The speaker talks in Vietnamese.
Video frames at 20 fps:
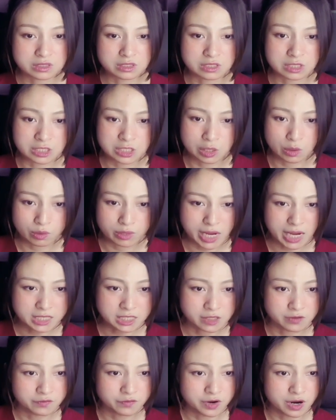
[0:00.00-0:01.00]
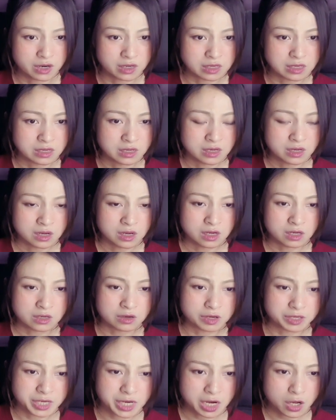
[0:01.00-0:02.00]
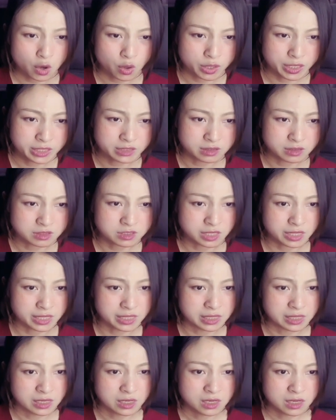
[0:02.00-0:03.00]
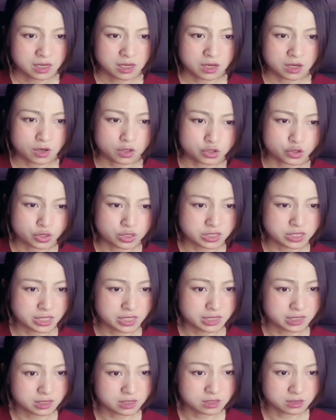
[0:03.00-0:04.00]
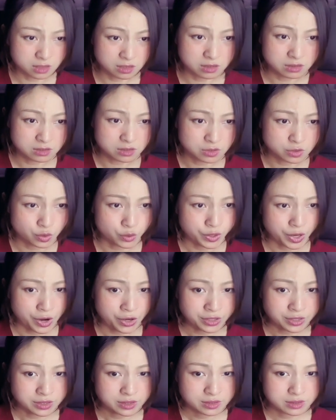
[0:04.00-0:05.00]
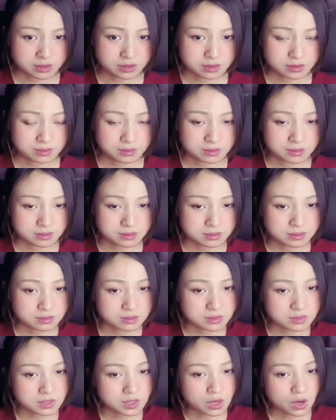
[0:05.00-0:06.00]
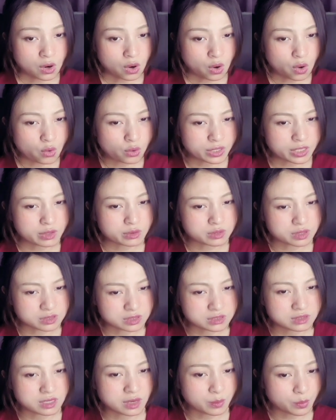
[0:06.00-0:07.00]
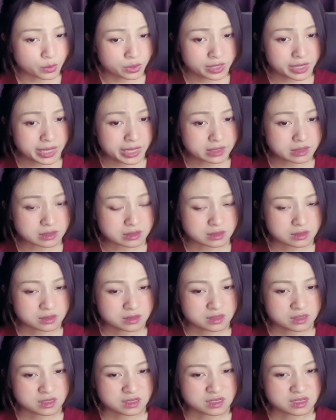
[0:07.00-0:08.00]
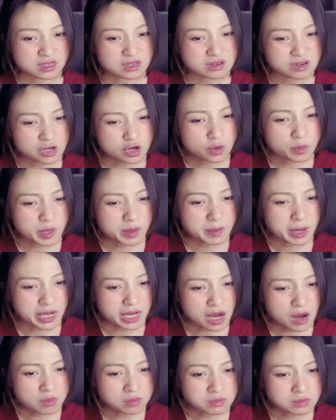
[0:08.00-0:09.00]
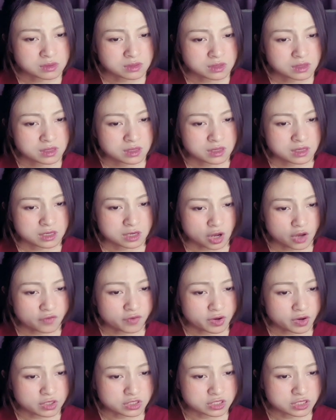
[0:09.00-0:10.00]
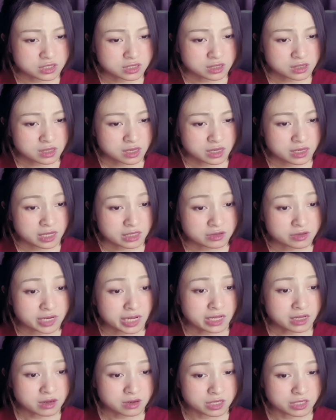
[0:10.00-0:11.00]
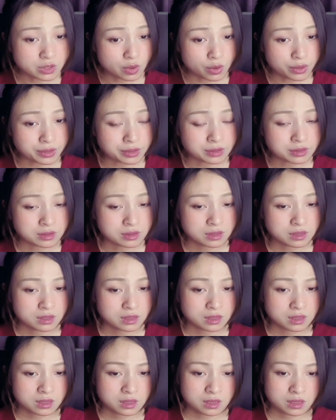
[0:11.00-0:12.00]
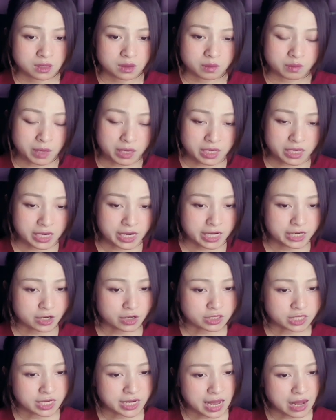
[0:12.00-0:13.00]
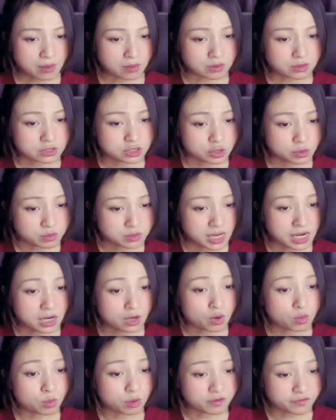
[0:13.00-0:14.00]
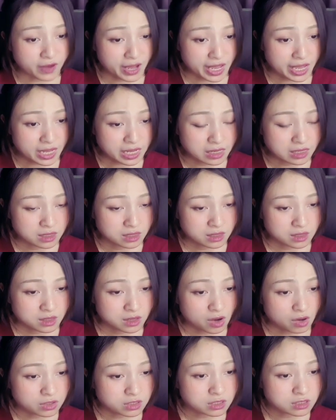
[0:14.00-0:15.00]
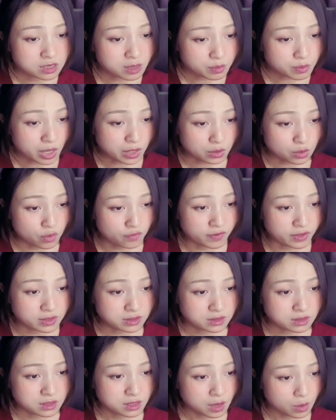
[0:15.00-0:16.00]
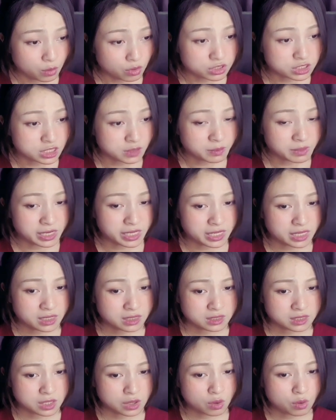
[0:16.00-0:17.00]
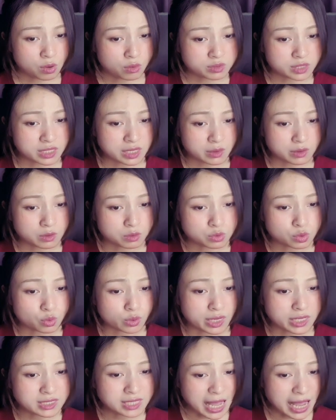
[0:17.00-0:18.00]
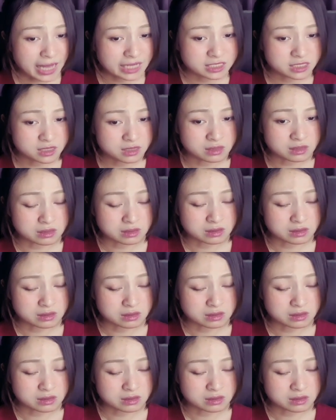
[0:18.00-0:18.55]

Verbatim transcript: triệu nhã thần vương người đây là có ý tứ gì có chuyện gì từ từ rồi nói hổ kiều thực sự là muốn điên người có bị bệnh không nói vẫn còn chưa dứt đã tới đánh người rồi bất kể là nói thế nào chúng ta là cùng một phe coi như cướp đoạt đồ vật không có chiếm lý thì cũng không thể nào động thủ đánh ta chứ